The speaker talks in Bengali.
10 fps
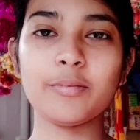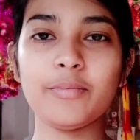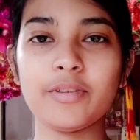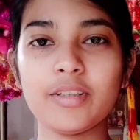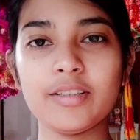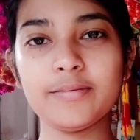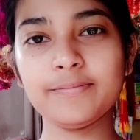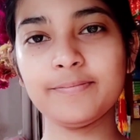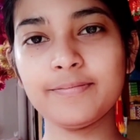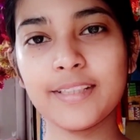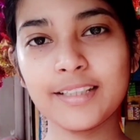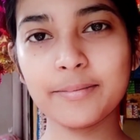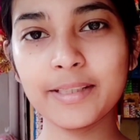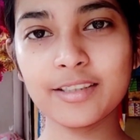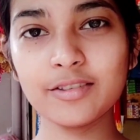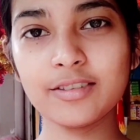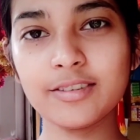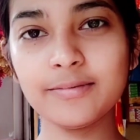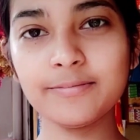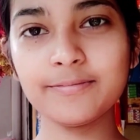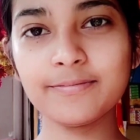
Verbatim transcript: ক্যাপচার করিনি সব দোকান থেকে